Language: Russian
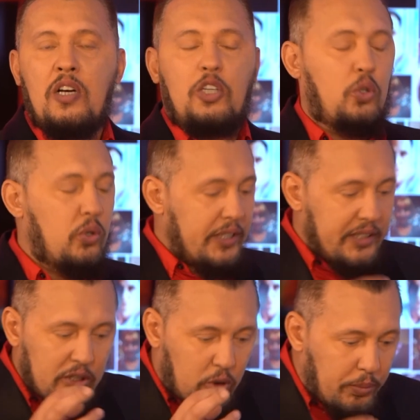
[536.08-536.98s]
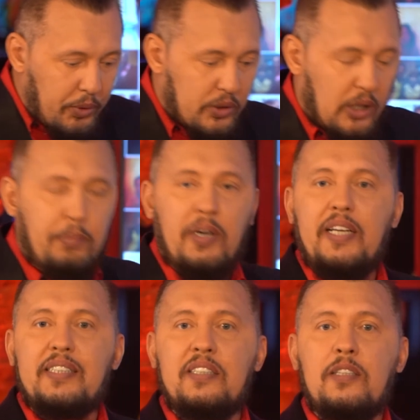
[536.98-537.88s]
Кто-то из них умрет от
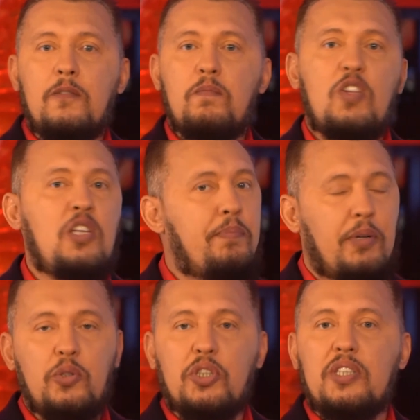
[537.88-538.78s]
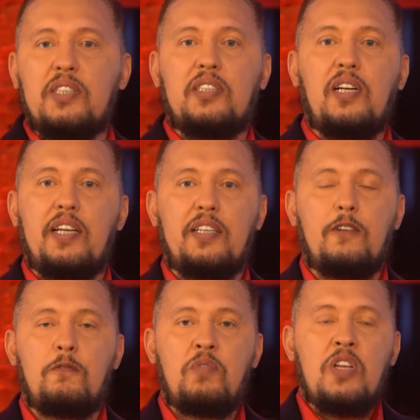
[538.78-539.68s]
болезни и не получит
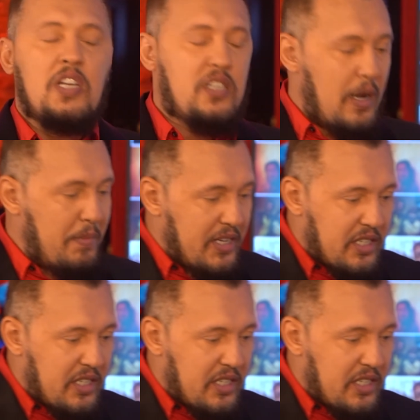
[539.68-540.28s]
исцеления. Самое